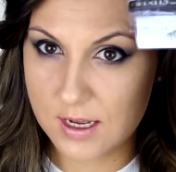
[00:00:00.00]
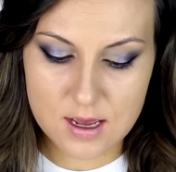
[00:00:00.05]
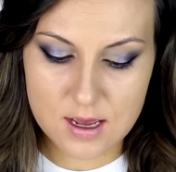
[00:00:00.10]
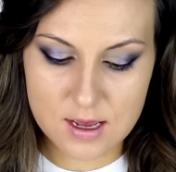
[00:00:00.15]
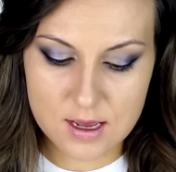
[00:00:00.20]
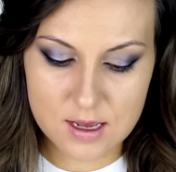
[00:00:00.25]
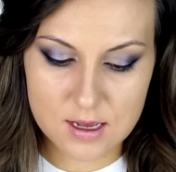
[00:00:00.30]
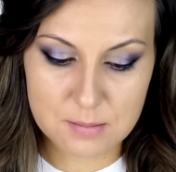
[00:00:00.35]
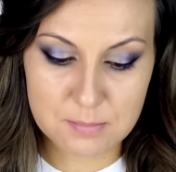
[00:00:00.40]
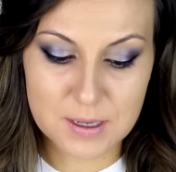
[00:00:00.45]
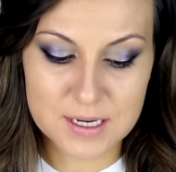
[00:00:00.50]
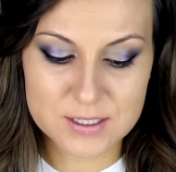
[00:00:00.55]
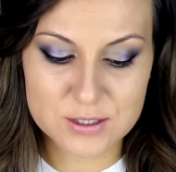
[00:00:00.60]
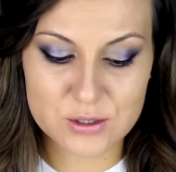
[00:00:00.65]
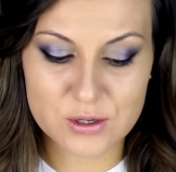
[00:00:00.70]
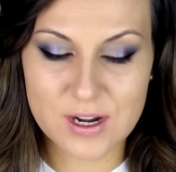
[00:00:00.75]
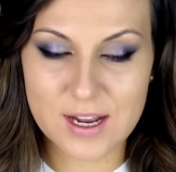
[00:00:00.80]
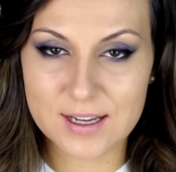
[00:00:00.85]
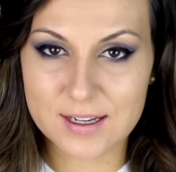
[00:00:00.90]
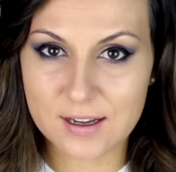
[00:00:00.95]
E,
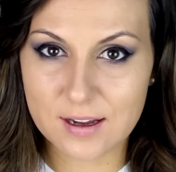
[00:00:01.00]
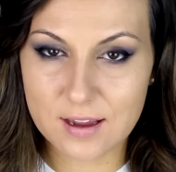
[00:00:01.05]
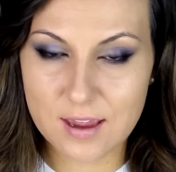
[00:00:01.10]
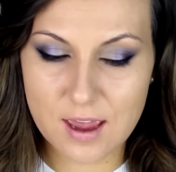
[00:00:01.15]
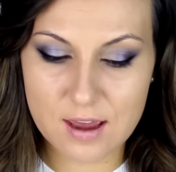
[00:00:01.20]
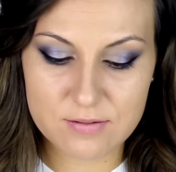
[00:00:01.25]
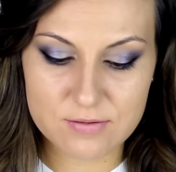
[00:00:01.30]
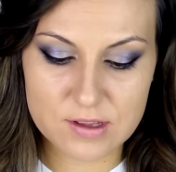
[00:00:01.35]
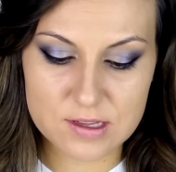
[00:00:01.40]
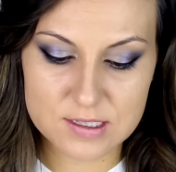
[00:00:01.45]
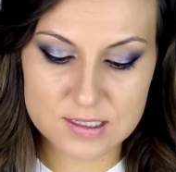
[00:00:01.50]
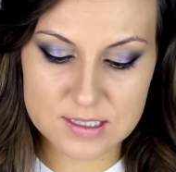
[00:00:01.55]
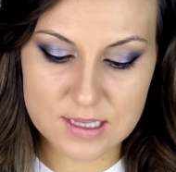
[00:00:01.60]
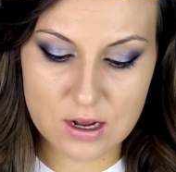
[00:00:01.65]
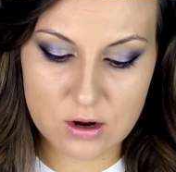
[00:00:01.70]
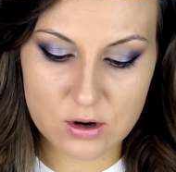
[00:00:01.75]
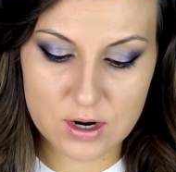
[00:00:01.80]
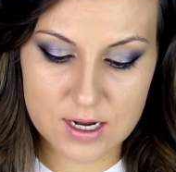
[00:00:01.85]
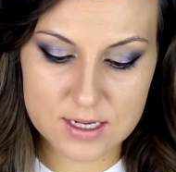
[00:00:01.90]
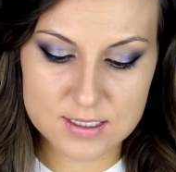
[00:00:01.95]
bardzo lekkie, więc
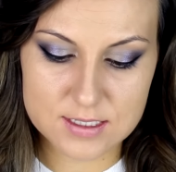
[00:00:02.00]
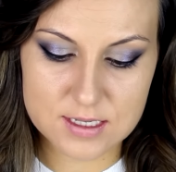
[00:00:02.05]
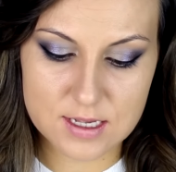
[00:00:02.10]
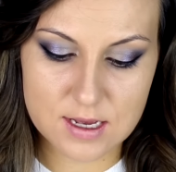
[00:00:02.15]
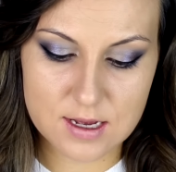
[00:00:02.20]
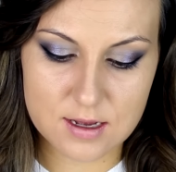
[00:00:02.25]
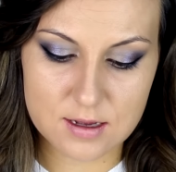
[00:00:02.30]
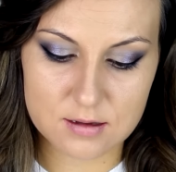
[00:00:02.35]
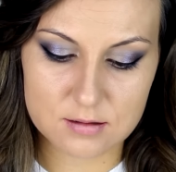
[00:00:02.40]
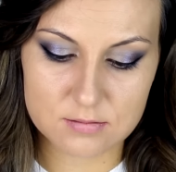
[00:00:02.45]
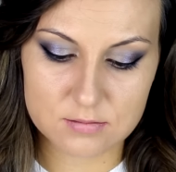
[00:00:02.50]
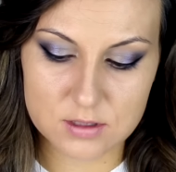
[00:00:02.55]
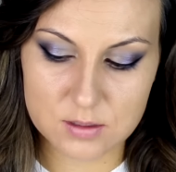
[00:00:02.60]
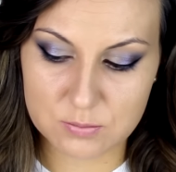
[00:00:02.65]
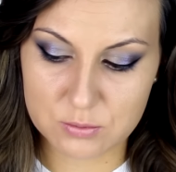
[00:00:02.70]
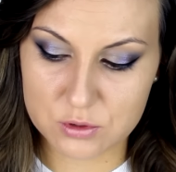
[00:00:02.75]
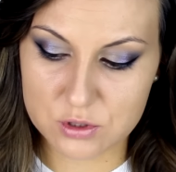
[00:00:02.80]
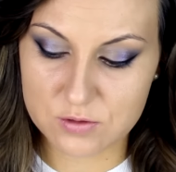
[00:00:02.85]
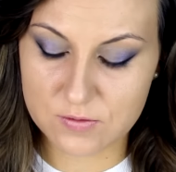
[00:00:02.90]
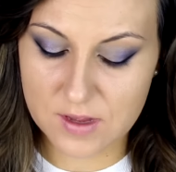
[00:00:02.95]
na okazję
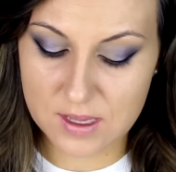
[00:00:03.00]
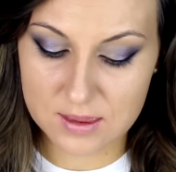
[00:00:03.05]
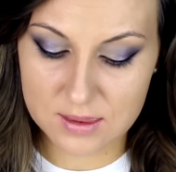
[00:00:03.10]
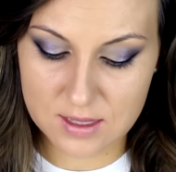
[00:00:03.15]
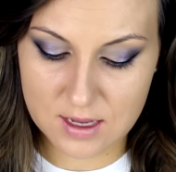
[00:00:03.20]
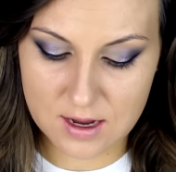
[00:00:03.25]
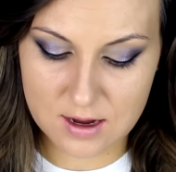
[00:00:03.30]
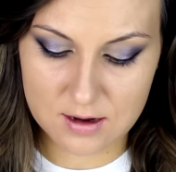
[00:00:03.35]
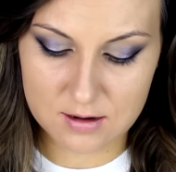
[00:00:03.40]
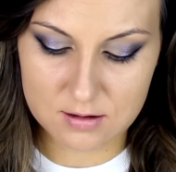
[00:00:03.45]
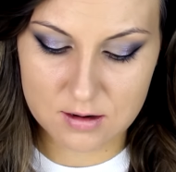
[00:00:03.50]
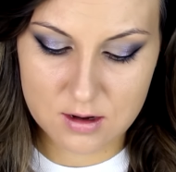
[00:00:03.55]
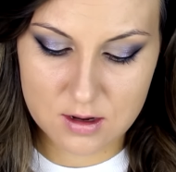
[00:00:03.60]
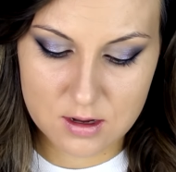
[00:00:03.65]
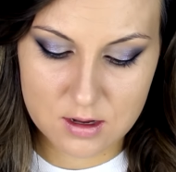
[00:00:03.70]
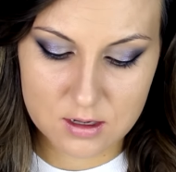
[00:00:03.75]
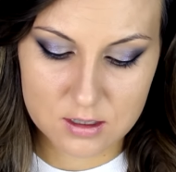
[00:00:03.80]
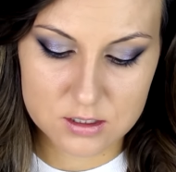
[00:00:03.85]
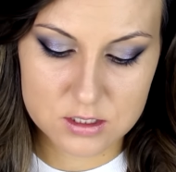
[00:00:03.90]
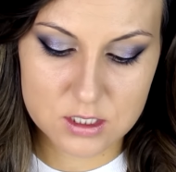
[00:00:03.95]
typu święta,
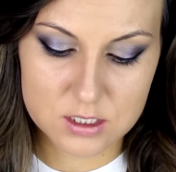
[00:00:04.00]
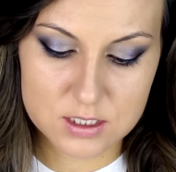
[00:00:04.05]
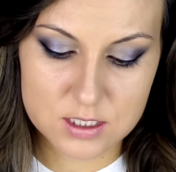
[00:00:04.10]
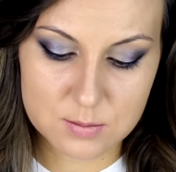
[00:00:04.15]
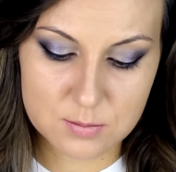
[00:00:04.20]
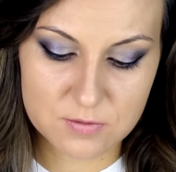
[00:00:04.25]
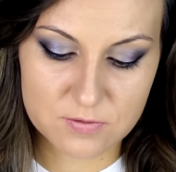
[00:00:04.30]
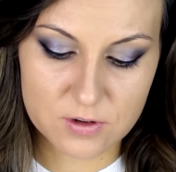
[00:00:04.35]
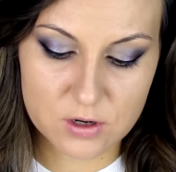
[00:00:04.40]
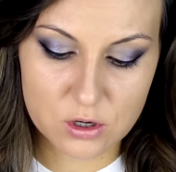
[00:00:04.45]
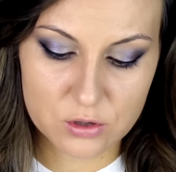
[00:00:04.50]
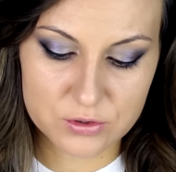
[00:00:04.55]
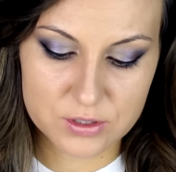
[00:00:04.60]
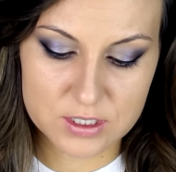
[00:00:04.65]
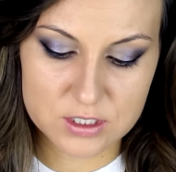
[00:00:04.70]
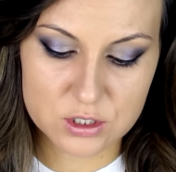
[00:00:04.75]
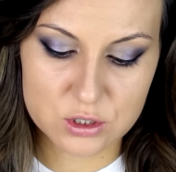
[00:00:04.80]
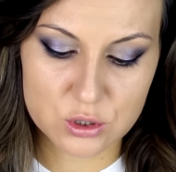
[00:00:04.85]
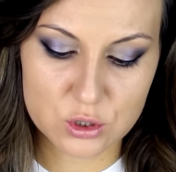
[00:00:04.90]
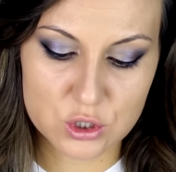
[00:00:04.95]
gdzie chcemy
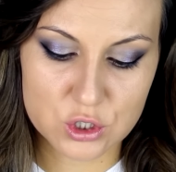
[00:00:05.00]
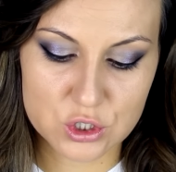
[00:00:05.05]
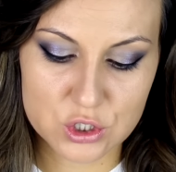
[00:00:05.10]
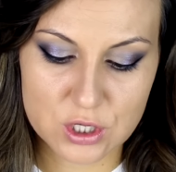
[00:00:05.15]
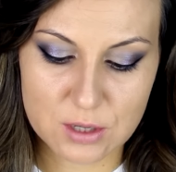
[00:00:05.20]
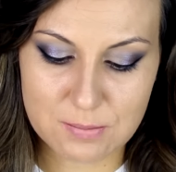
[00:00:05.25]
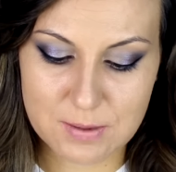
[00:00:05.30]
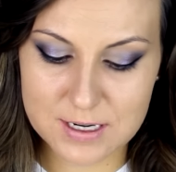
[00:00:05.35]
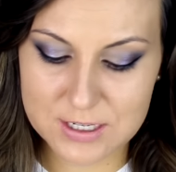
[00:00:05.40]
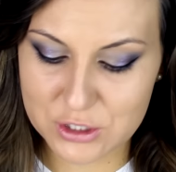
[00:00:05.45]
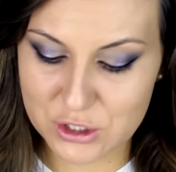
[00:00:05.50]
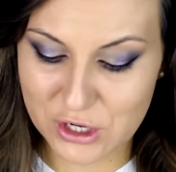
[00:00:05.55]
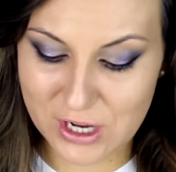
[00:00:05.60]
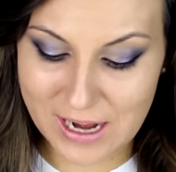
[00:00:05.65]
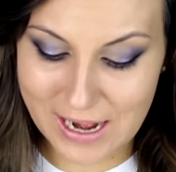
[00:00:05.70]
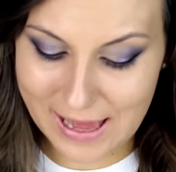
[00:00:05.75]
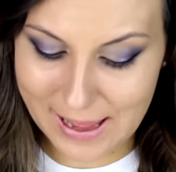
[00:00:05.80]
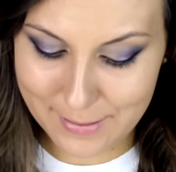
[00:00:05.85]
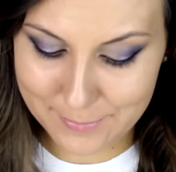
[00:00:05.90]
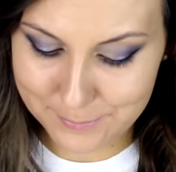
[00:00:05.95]
wyglądać troszeczkę bardziej
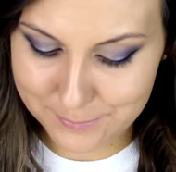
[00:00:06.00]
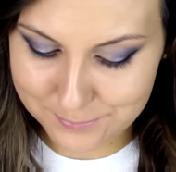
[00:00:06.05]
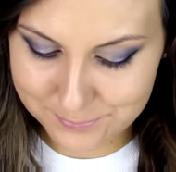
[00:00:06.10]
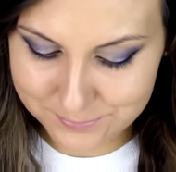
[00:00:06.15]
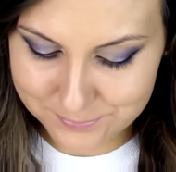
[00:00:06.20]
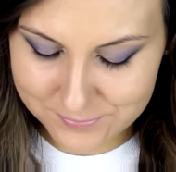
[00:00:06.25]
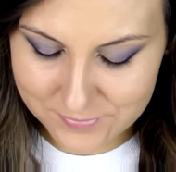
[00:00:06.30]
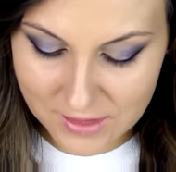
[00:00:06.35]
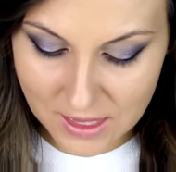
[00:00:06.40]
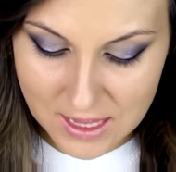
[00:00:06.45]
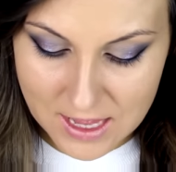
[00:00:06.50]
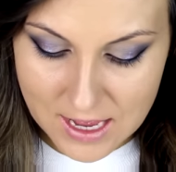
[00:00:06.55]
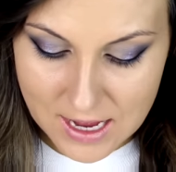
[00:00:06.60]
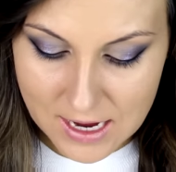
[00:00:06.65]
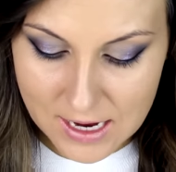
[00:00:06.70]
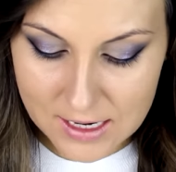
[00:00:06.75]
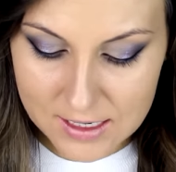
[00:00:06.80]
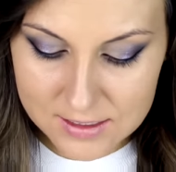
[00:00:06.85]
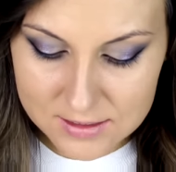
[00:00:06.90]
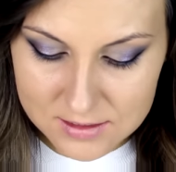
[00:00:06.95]
glam,
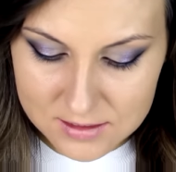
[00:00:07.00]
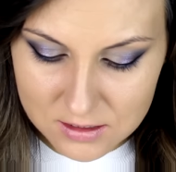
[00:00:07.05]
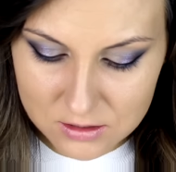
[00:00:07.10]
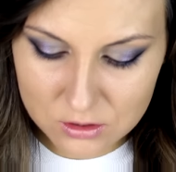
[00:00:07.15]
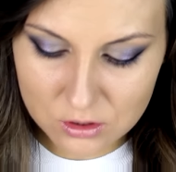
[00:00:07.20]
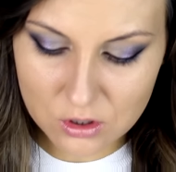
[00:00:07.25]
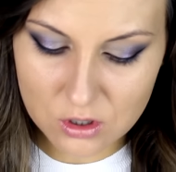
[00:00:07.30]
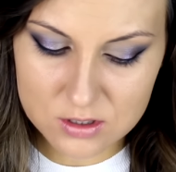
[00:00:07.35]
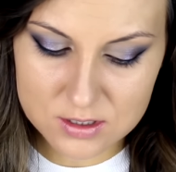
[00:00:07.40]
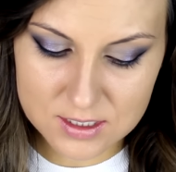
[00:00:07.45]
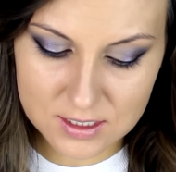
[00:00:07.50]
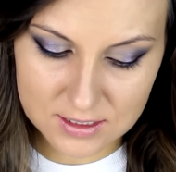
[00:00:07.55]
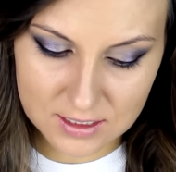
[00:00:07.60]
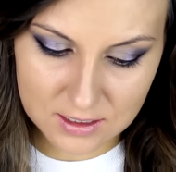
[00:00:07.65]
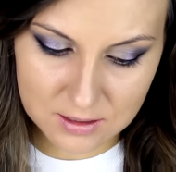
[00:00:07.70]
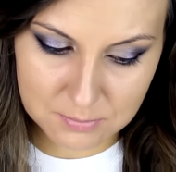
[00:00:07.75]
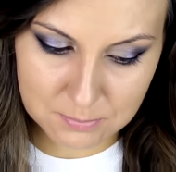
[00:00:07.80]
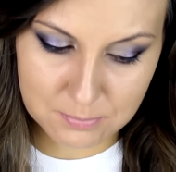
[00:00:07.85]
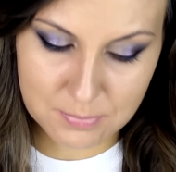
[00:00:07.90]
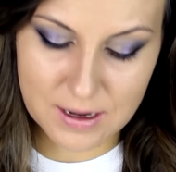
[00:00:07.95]
ale nie do końca
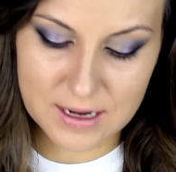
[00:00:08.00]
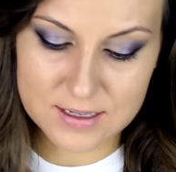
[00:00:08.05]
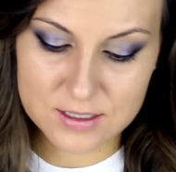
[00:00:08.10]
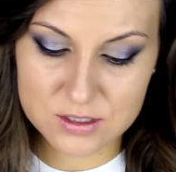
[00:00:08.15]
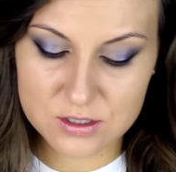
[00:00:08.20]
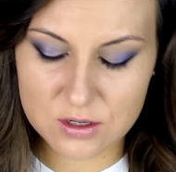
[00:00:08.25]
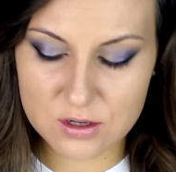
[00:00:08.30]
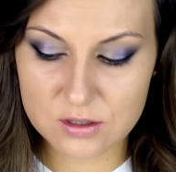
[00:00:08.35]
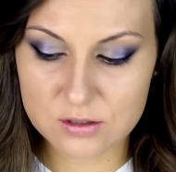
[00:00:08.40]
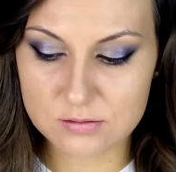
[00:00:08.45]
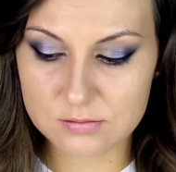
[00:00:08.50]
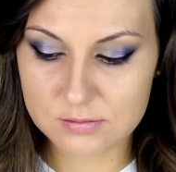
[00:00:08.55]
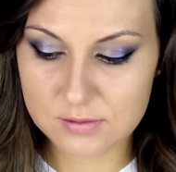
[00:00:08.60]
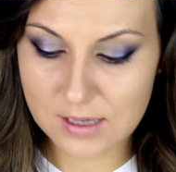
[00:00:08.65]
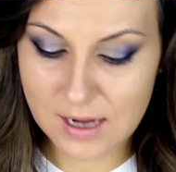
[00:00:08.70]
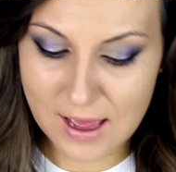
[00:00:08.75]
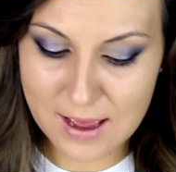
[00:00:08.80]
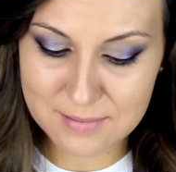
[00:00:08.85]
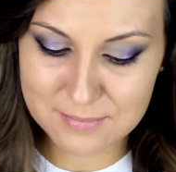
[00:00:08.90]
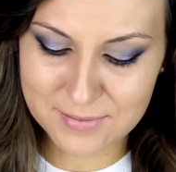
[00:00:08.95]
tak bardzo
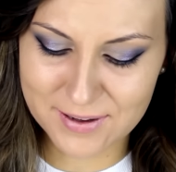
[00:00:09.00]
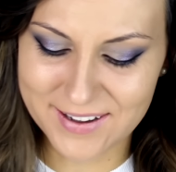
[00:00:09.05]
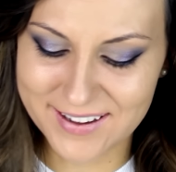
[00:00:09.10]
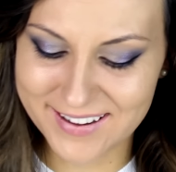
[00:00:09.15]
glam,